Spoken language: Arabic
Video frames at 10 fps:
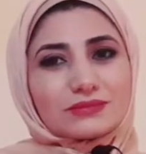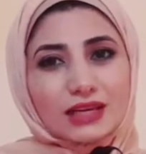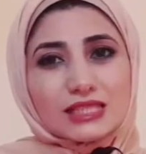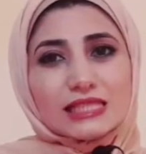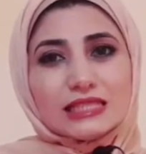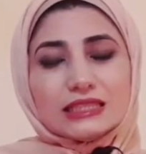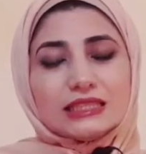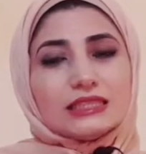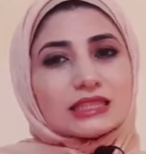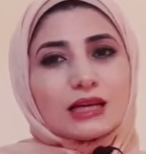غسل
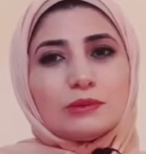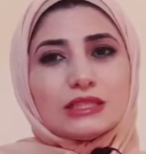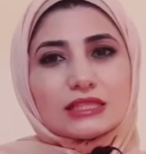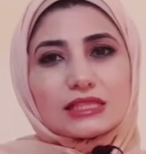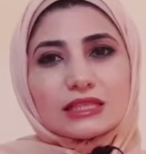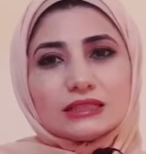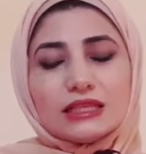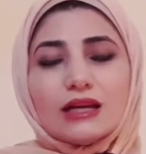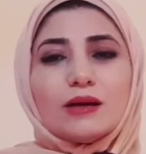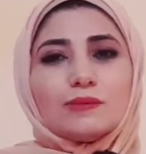الايد قبل
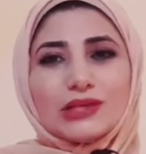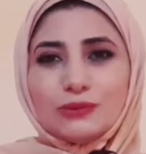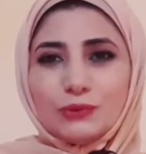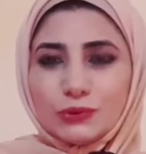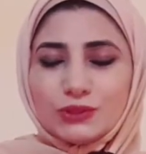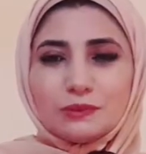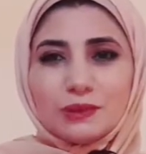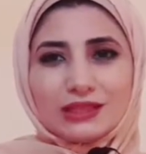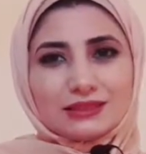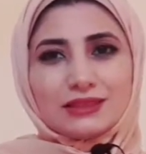استخدام البيوتي
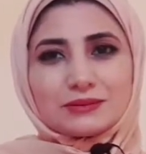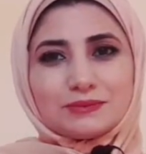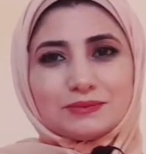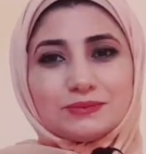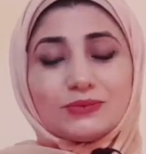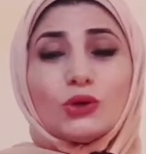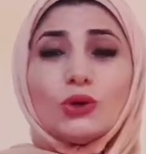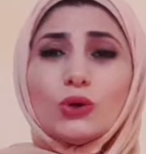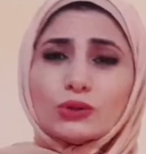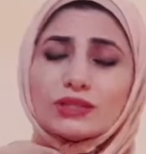بلندر
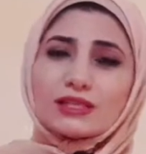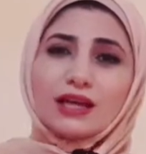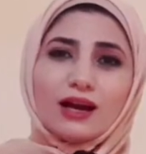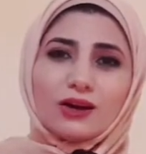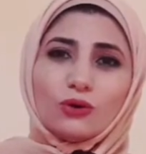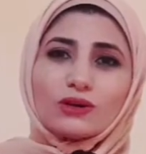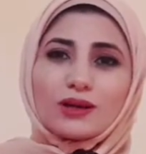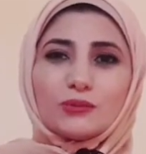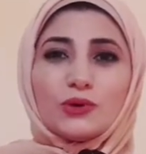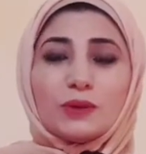نصيحة أخرى
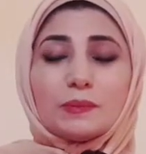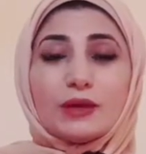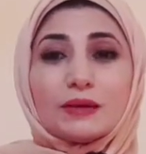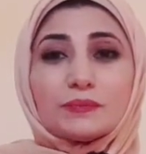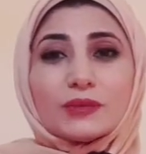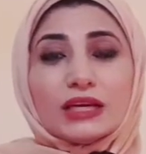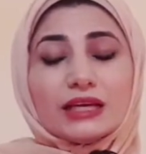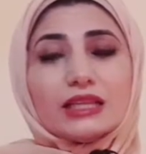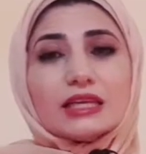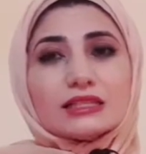مهمة
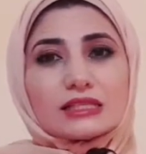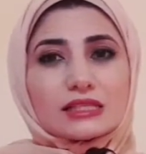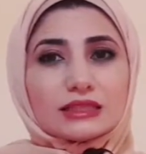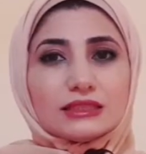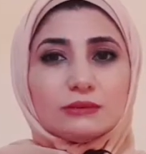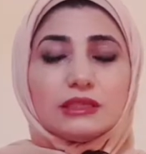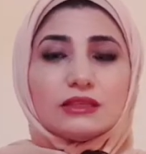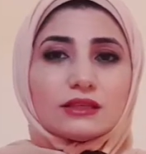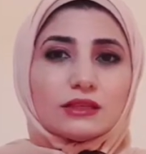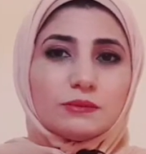إذا تستخدمين
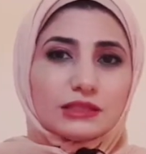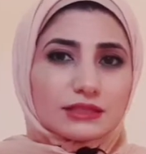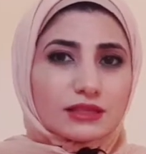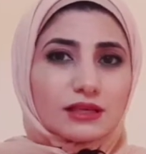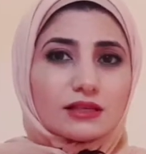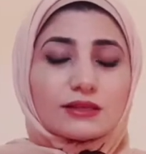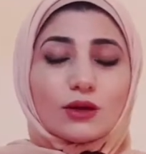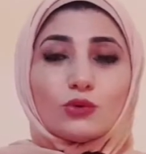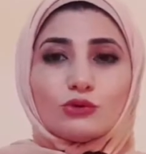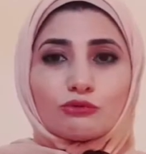كريم الأساس
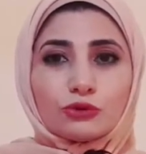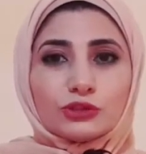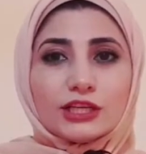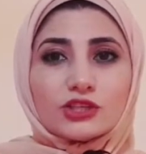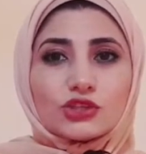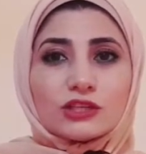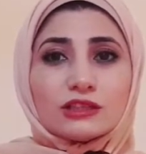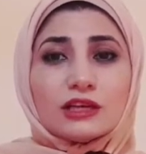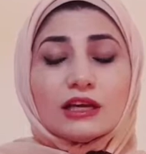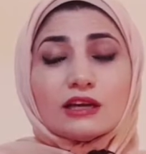أو الفونديشن
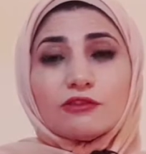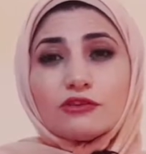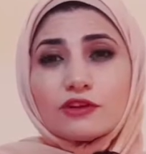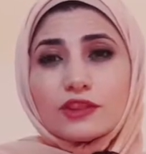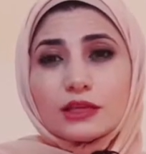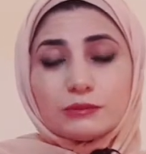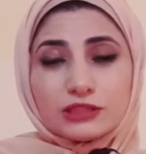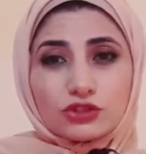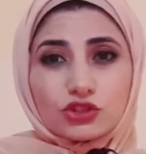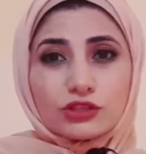فيفضل من
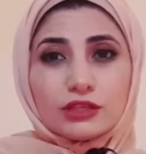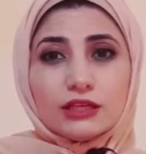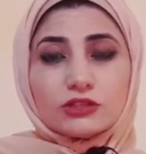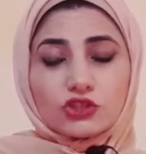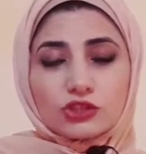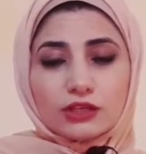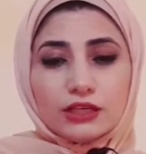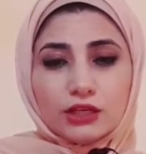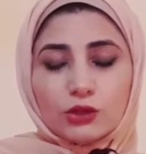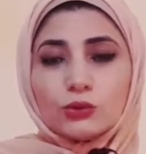تشتريه
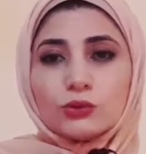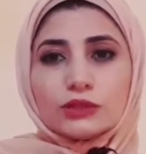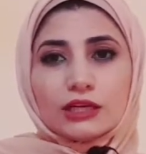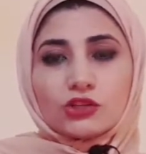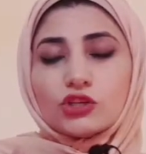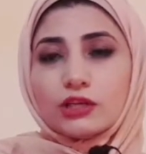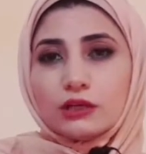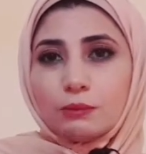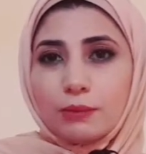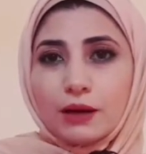تشتريه يكون على شكل
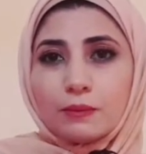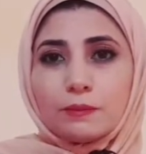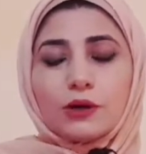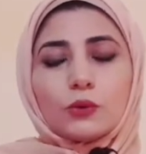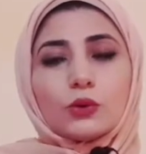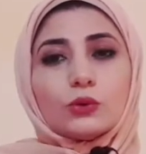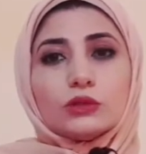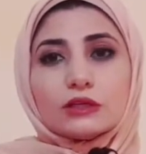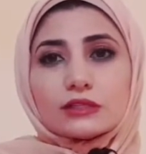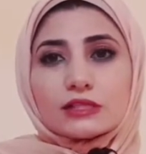البامب أو يكون
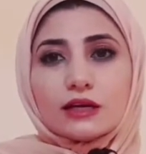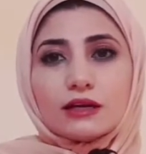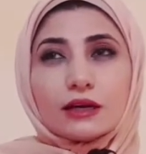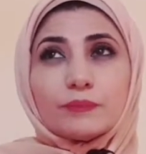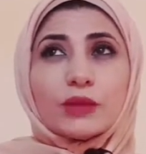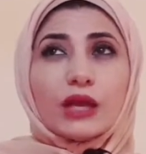العصارة